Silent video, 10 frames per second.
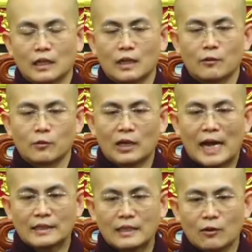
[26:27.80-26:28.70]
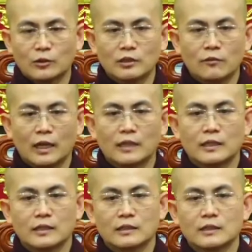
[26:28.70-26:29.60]
uh, khác nhau như vậy
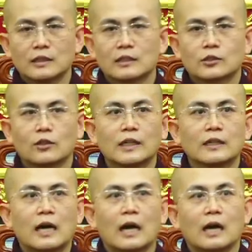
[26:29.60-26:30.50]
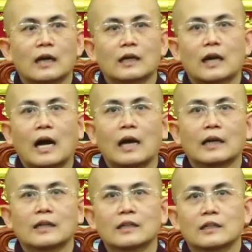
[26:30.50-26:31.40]
cho nên là
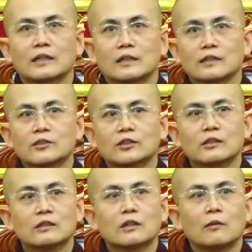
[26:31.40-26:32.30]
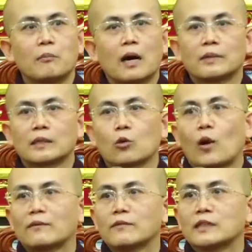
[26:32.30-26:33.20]
cái, cái sự ờ, mà mình
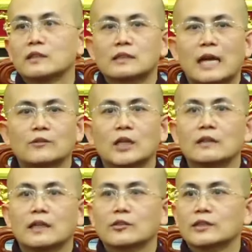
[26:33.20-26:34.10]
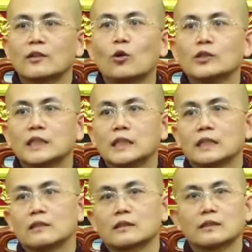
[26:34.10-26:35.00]
quán về những xác chết đấy nó sẽ đối trị
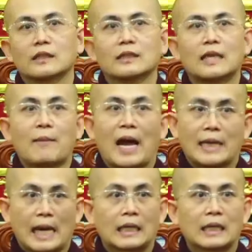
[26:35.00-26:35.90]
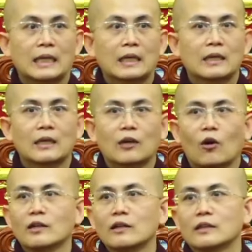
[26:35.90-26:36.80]
được những cái tham ái này ờ,
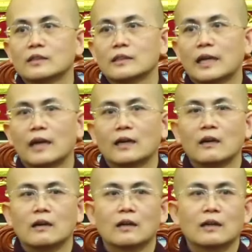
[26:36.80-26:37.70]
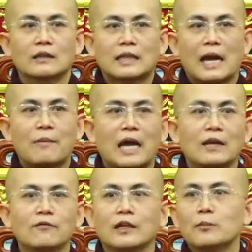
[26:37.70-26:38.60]
có người thì lại ờ, tham ái
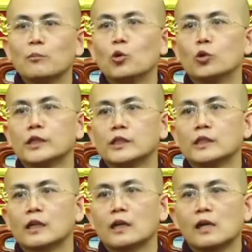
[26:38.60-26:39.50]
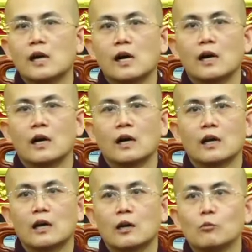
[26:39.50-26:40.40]
với cái mùi uh,
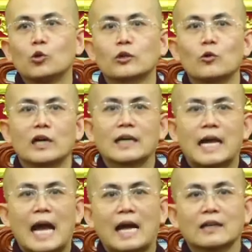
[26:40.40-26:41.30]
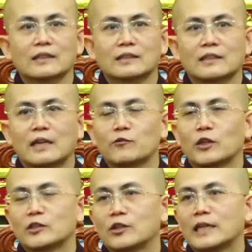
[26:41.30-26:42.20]
mùi của người khác như là vậy
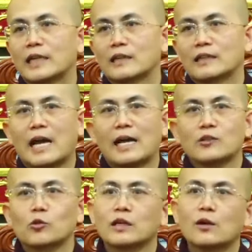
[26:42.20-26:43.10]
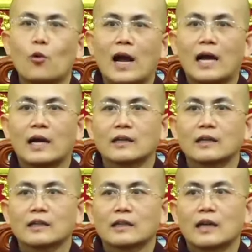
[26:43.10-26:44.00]
cho nên là người ta hay dùng nước hoa
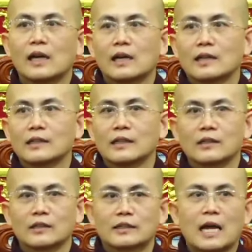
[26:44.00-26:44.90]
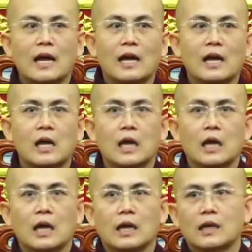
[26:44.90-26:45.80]
uh, để người ta
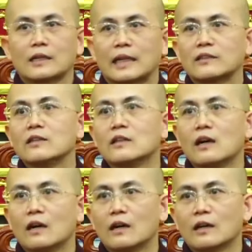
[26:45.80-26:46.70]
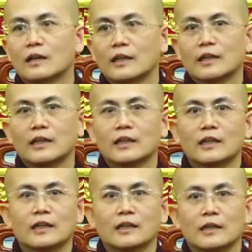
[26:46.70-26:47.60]
uh, đánh lừa cái
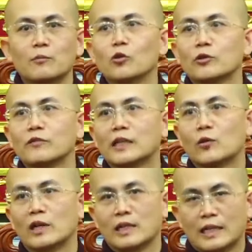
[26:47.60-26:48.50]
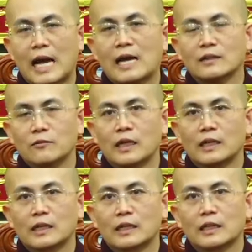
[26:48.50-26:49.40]
cái mùi vị của người khác như vậy
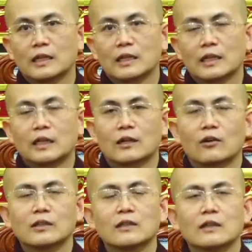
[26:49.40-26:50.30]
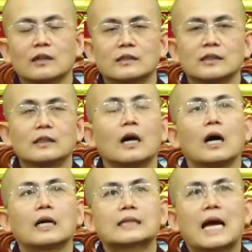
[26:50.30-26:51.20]
có những người thì uh,
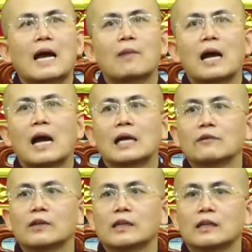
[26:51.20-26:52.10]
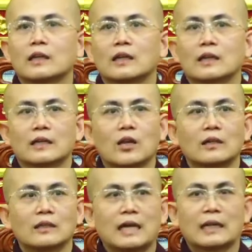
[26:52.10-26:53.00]
tham ái về cái
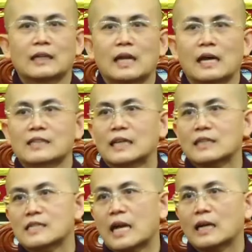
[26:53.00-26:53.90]
thân này là săn chắc